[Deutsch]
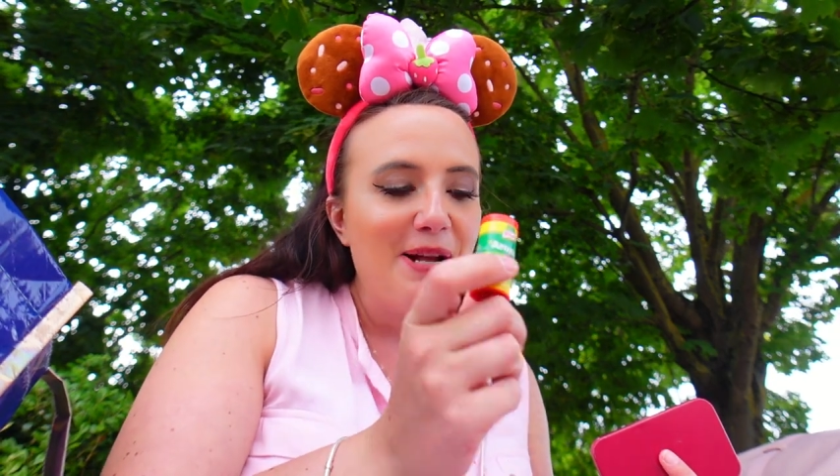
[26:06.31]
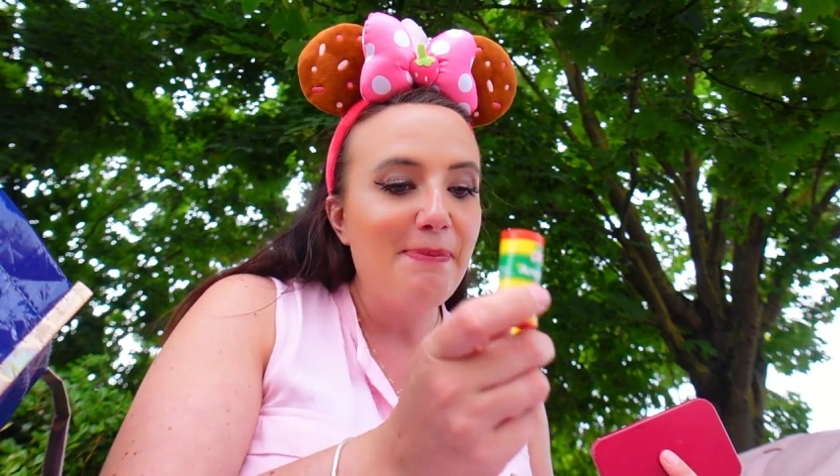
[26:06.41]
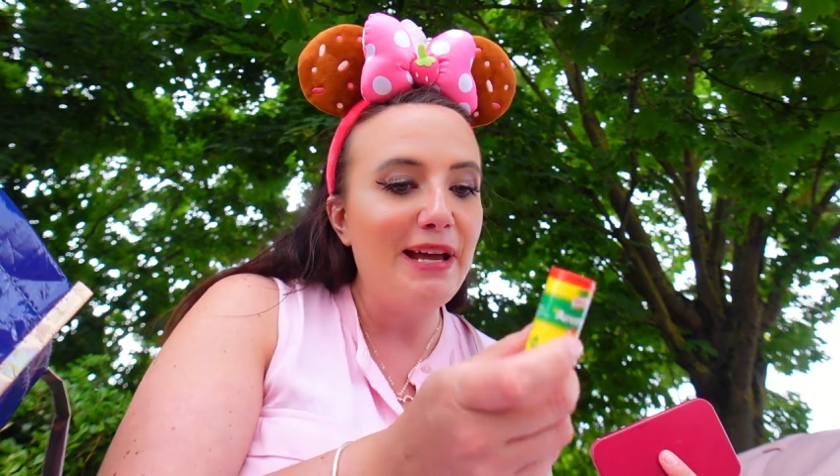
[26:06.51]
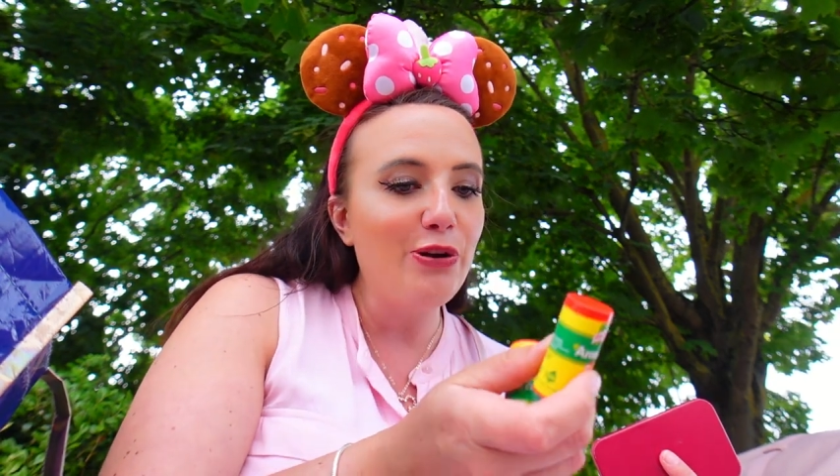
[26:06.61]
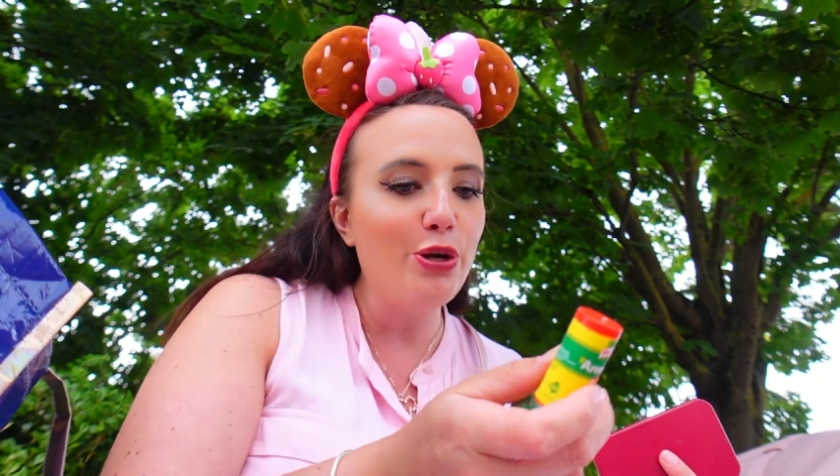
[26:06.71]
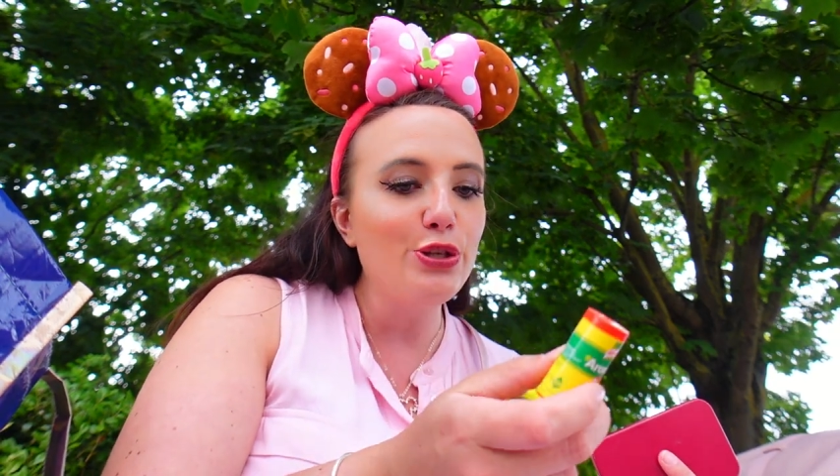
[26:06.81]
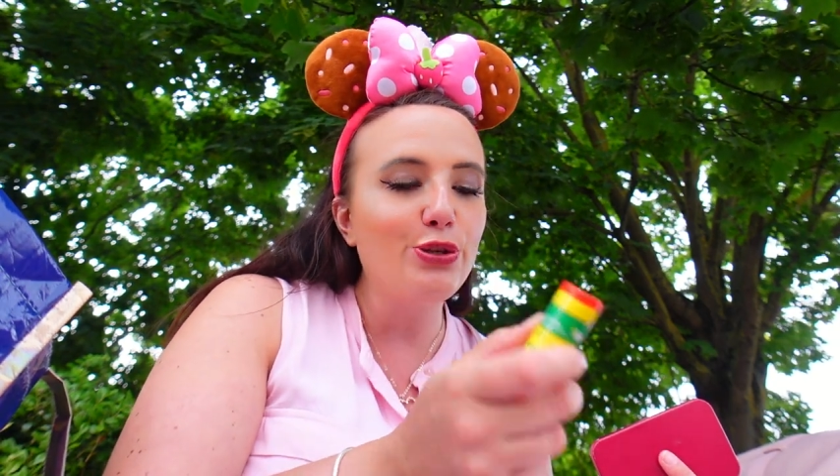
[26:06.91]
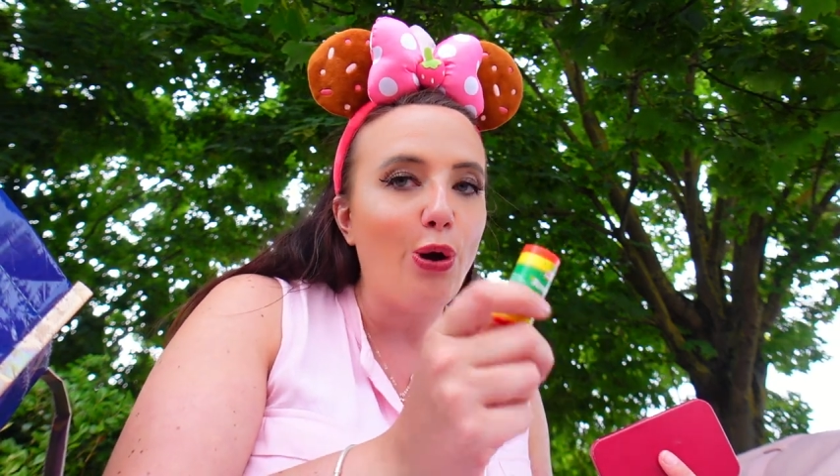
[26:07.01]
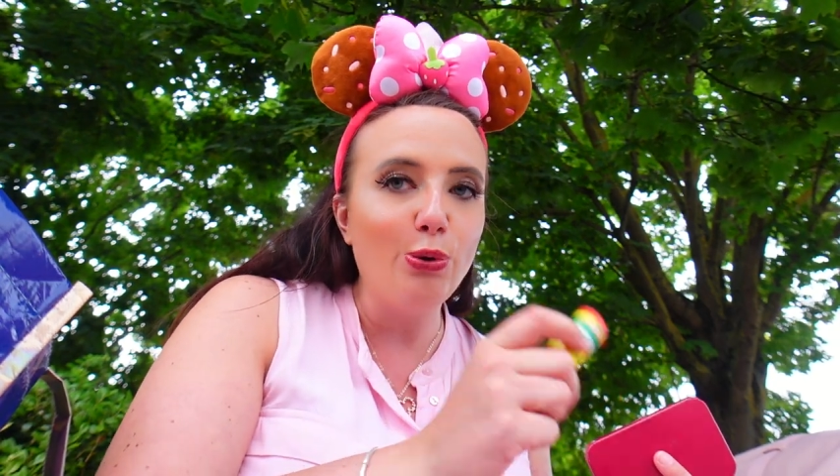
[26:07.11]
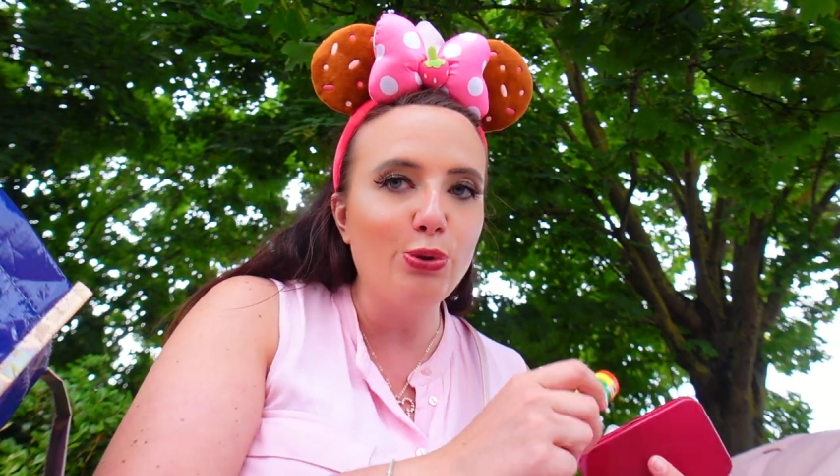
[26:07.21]
mein
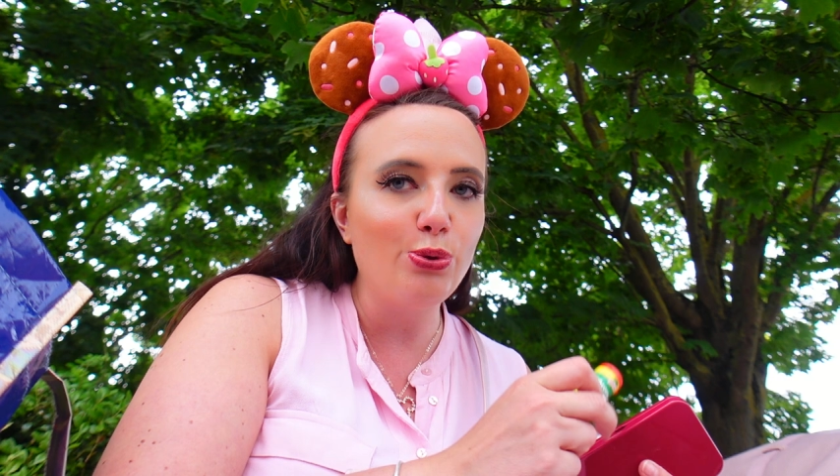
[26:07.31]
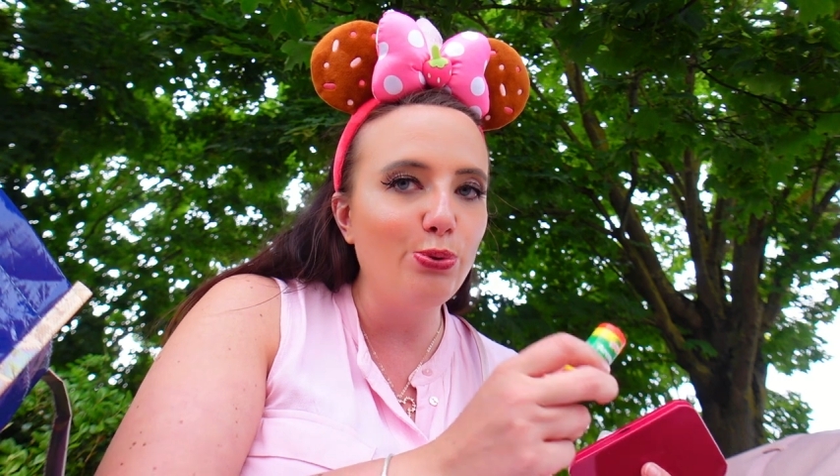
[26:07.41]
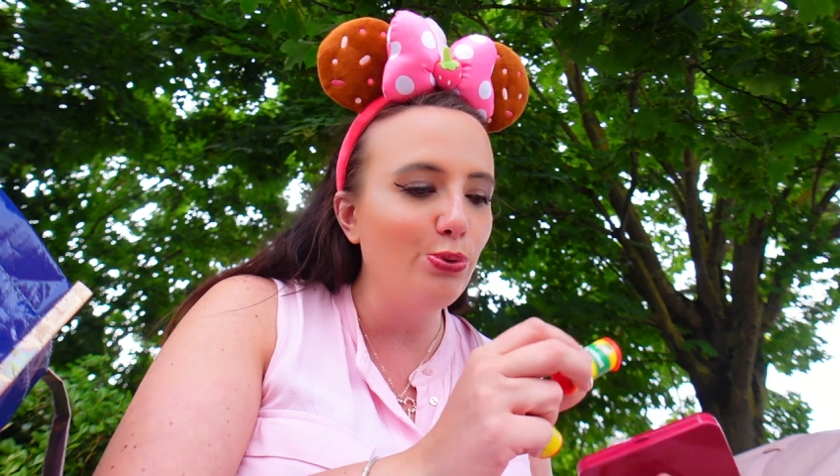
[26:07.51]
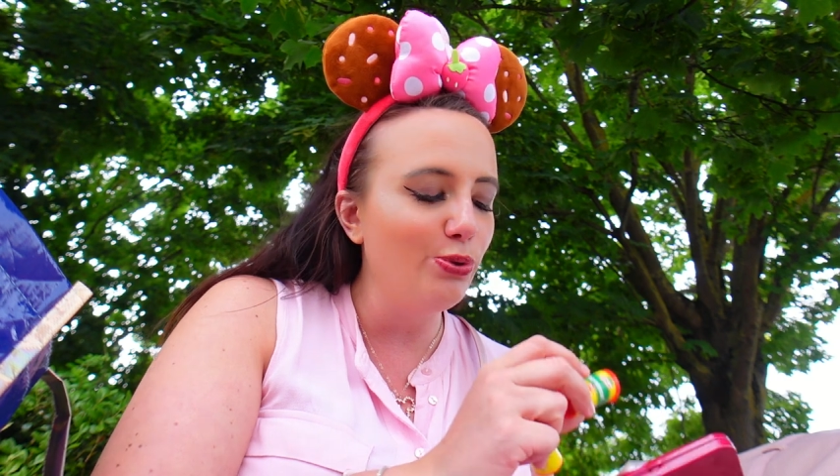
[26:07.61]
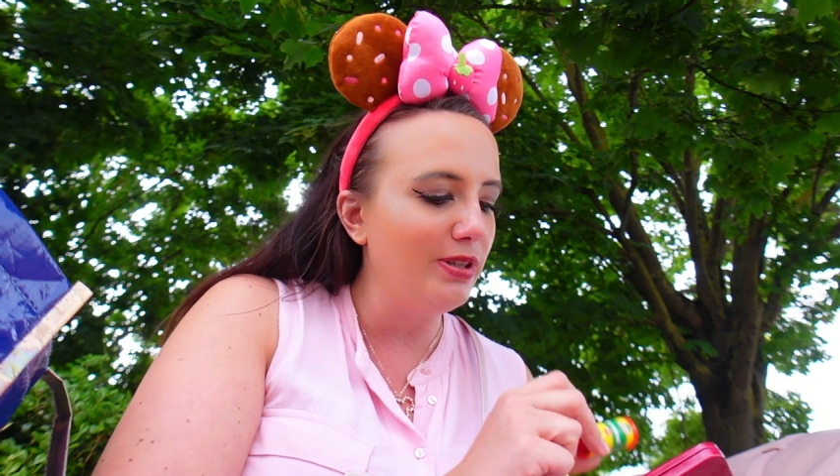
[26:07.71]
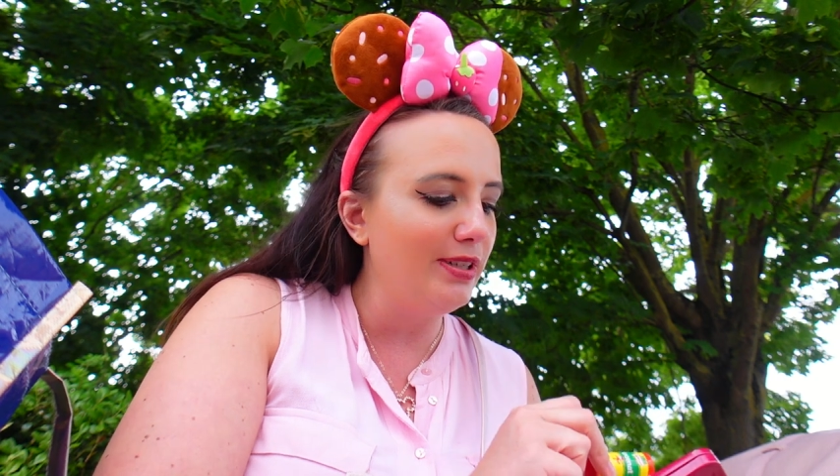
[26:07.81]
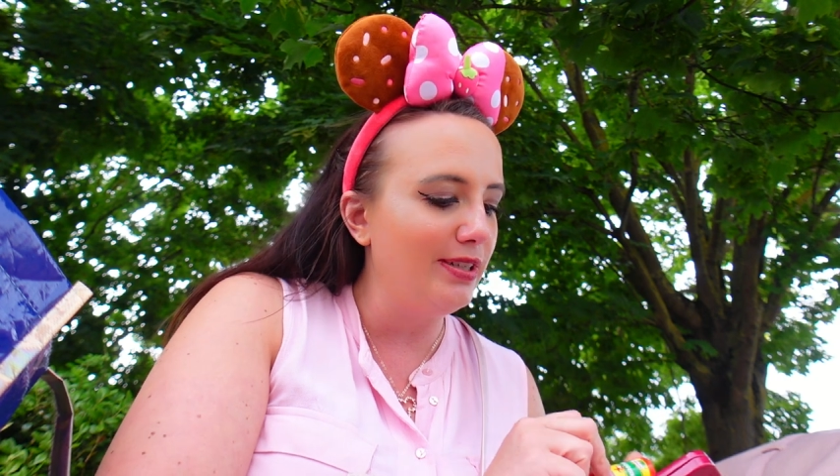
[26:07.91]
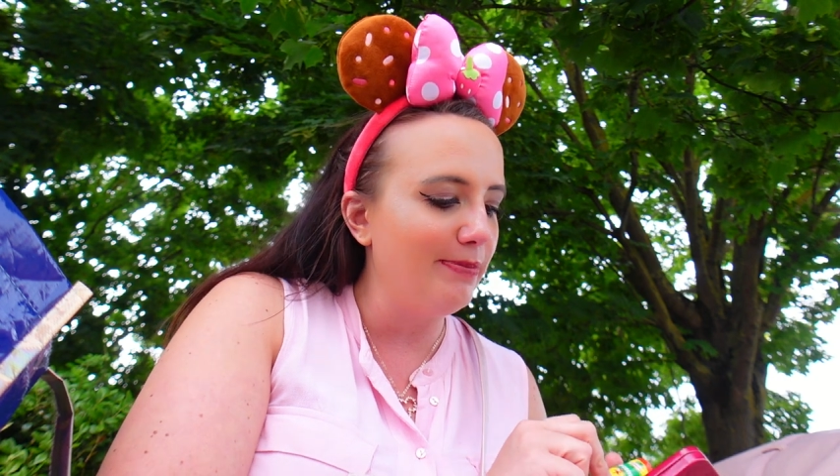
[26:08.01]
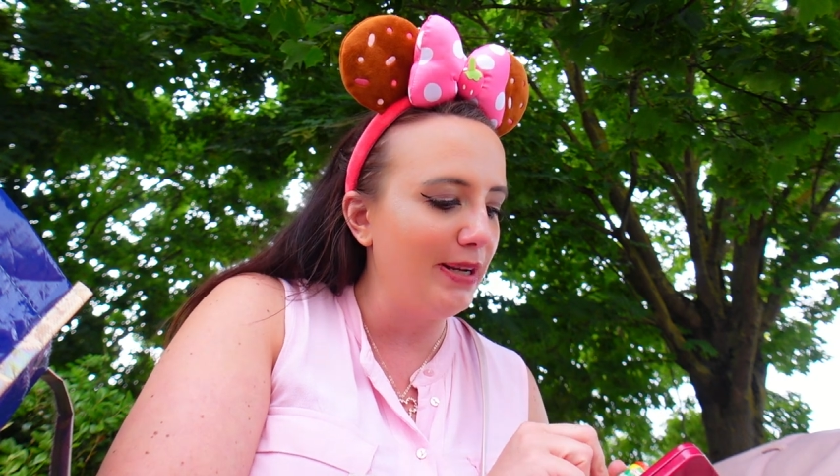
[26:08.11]
neues Go-To, äh,